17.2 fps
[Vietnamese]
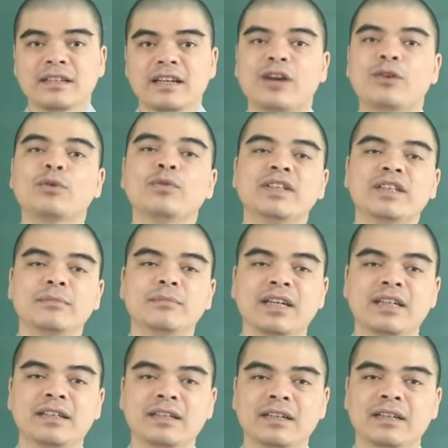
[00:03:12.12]
à quý vị thân
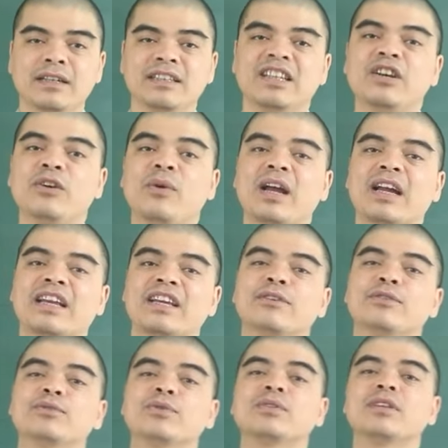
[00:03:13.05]
mến thì ngoài cái
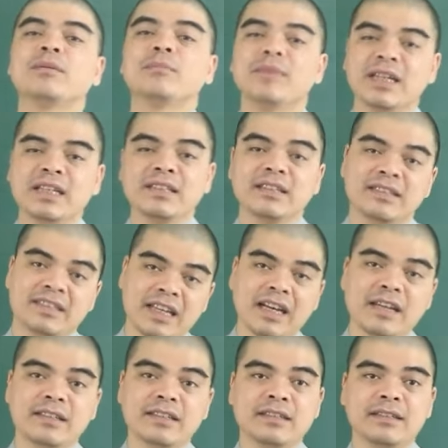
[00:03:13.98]
yếu tố tâm linh như
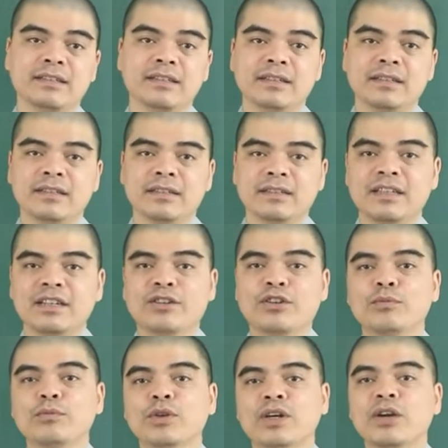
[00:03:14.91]
trên ấy thì
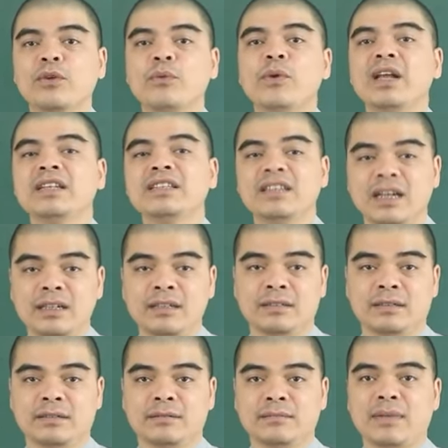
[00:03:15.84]
còn một cái nguyên nhân
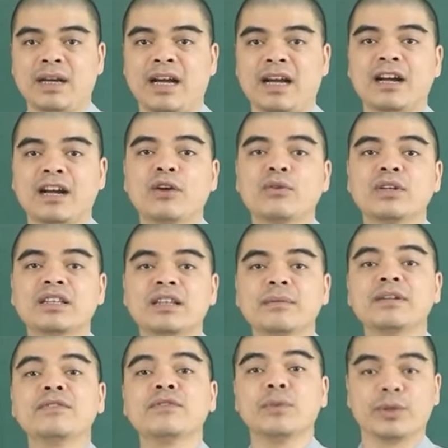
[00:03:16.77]
mà không nên thắp
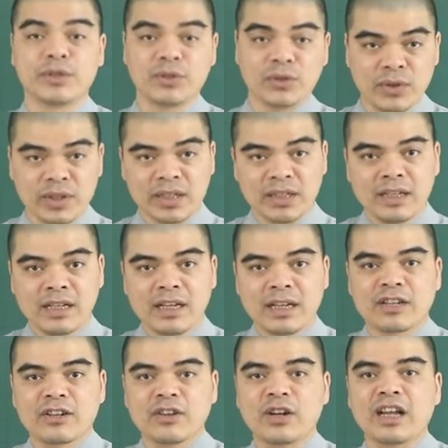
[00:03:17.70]
hương vào buổi tối
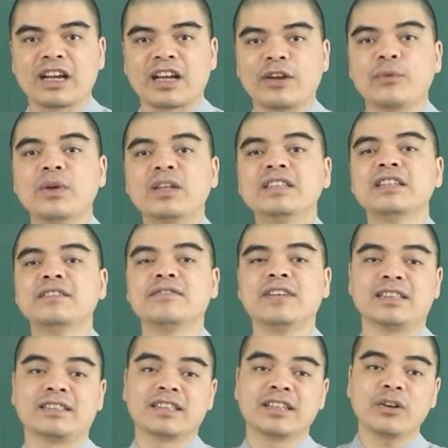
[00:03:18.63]
đó là cái nguyên nhân
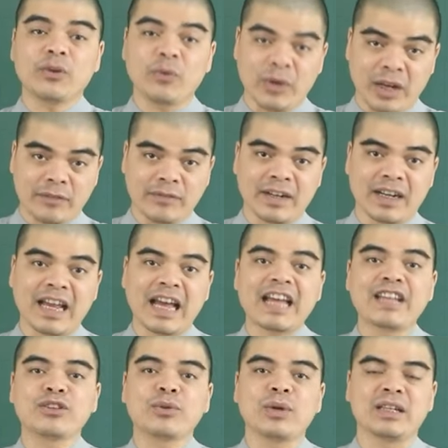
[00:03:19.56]
về sức khỏe và cái
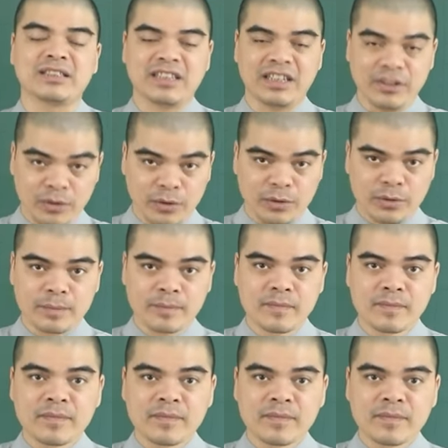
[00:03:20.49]
an toàn cháy nổ